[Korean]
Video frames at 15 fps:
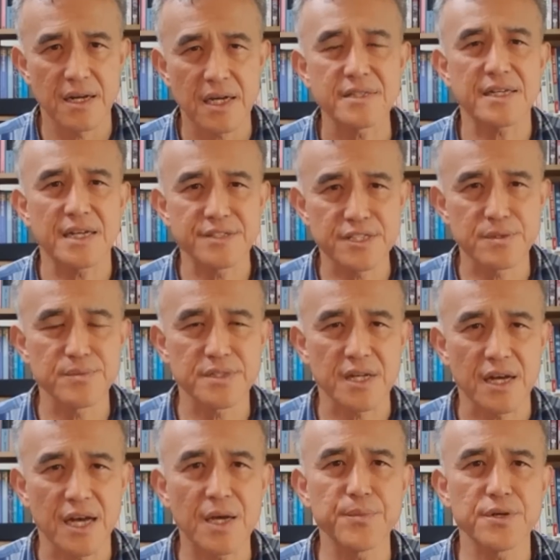하지
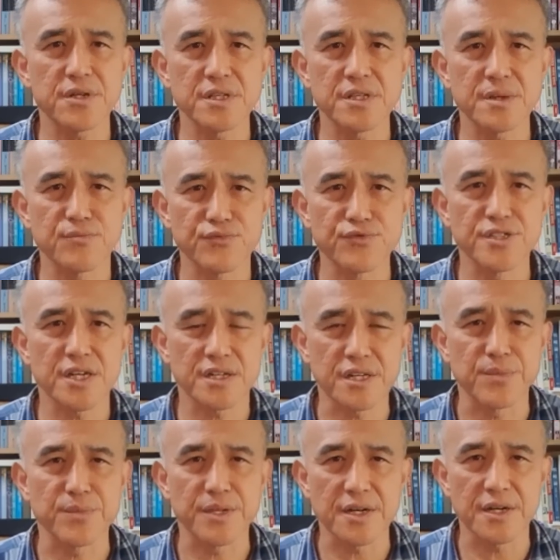않습니다. 하면은 이게 문제가
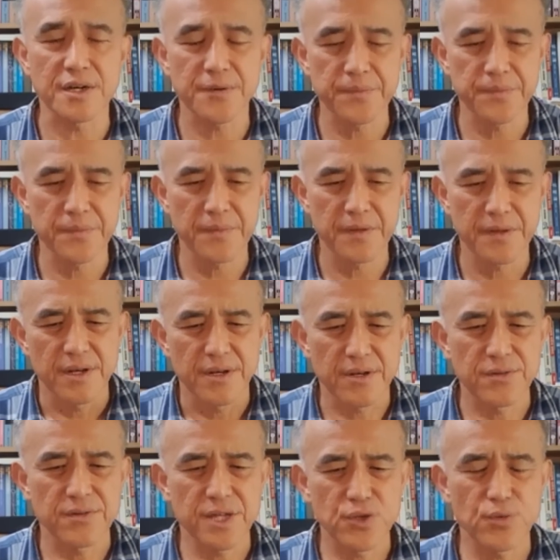됩니다.
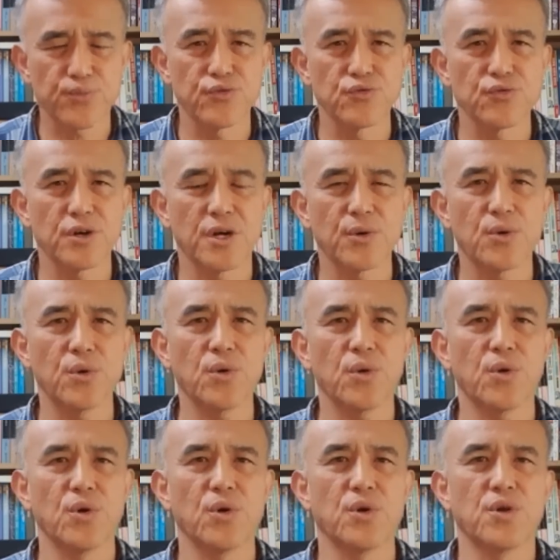그런데도 불구하고
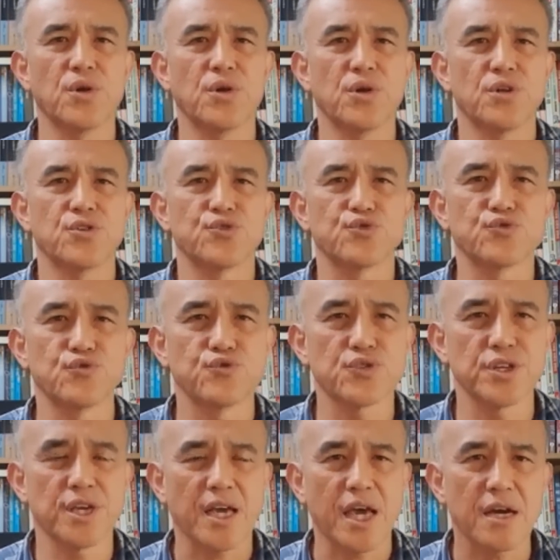
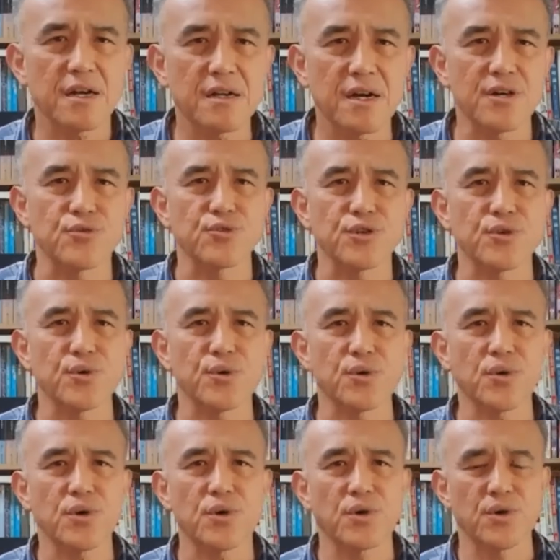중국이 핵을 갖고
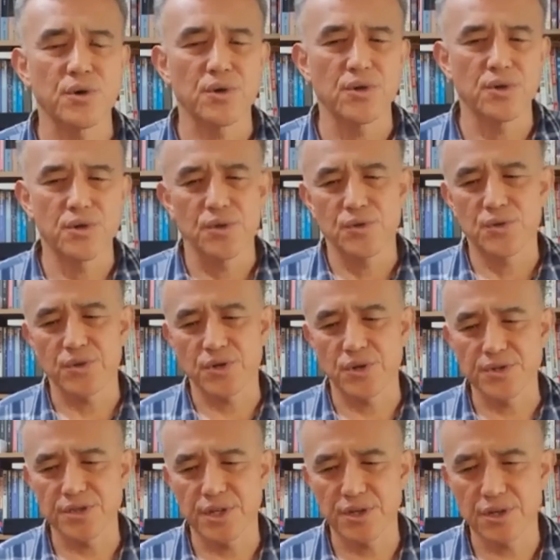있고 또
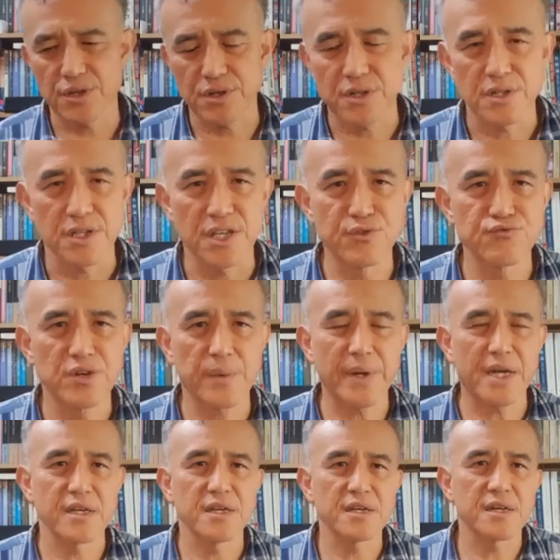경제력 인구가
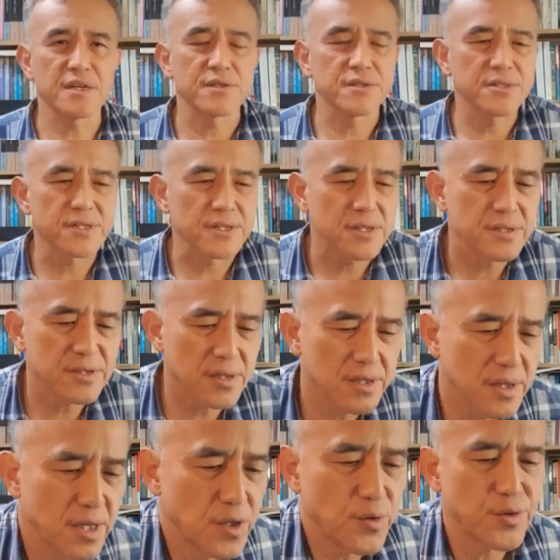많으니까 그렇지
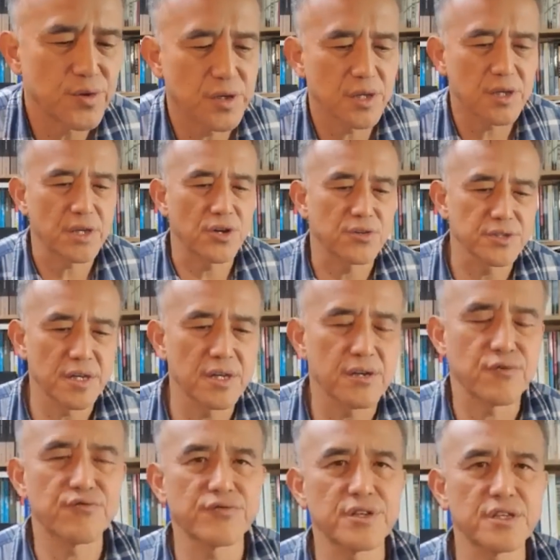세계 2위의
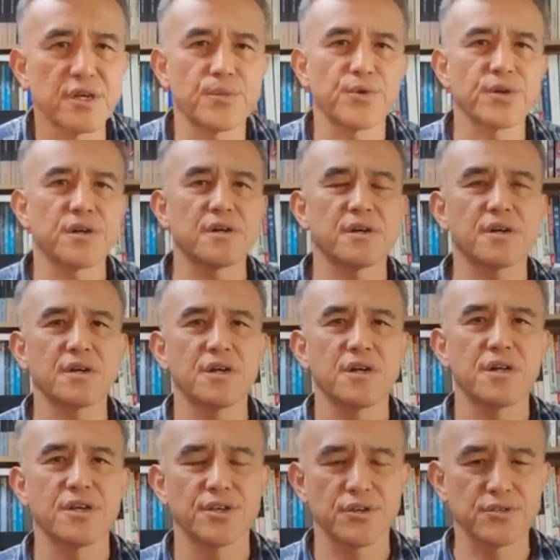경제국이다 보니까
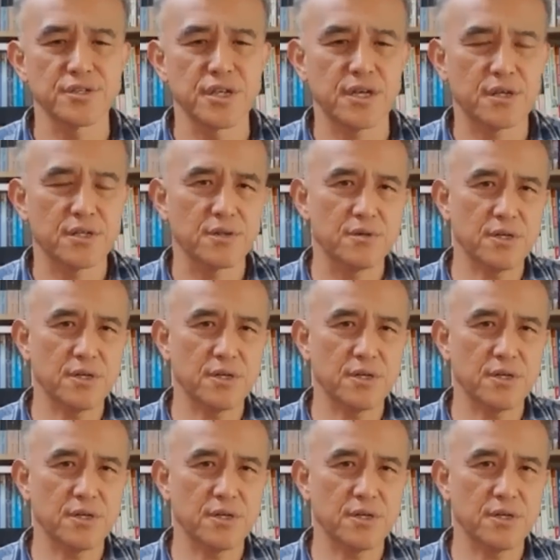경제